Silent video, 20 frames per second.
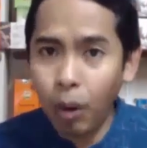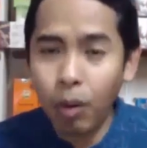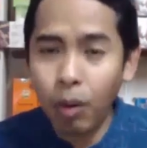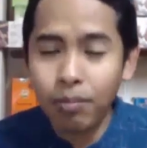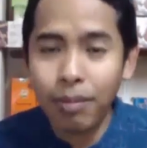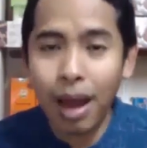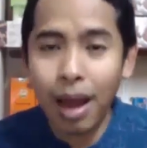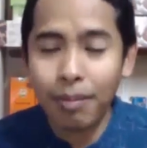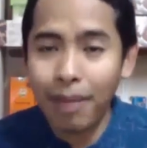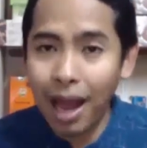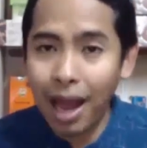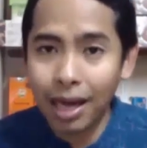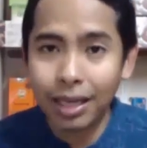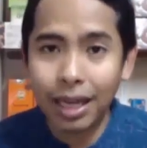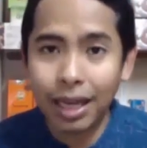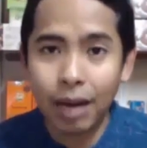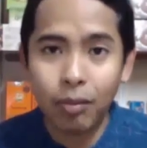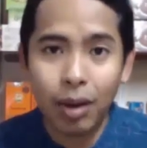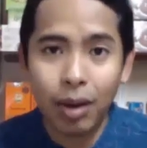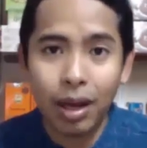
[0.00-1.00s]
ผมมามากเล
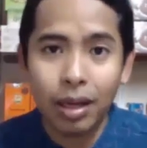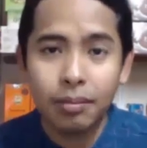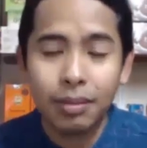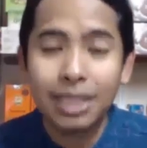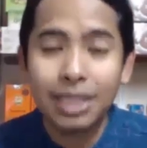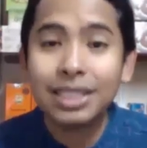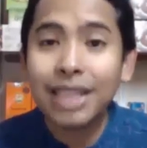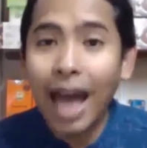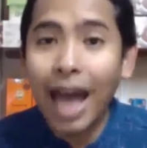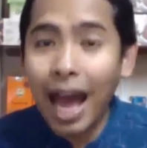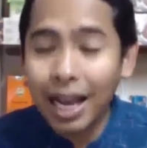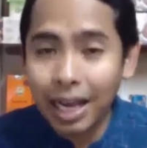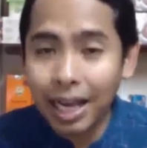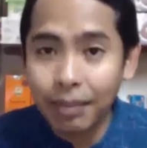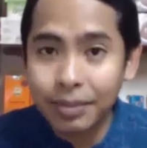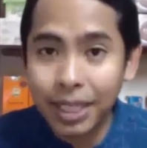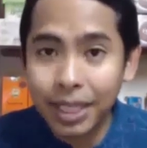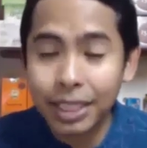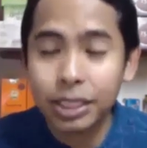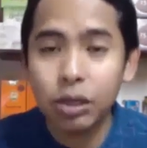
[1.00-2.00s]
ยครับว่ามันต่าง
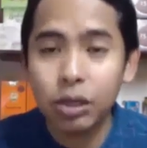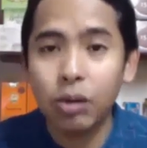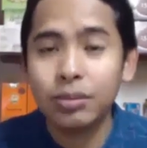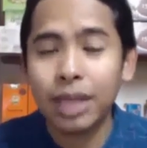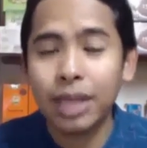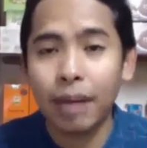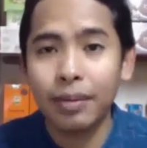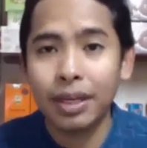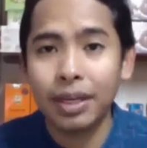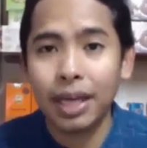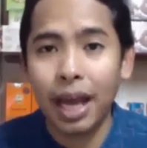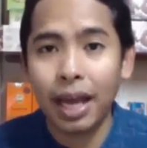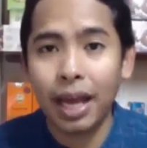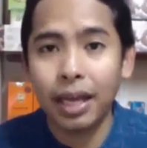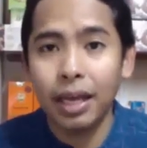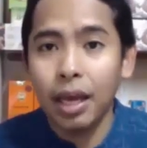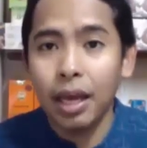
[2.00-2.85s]
กับ JC อม3 ยังไง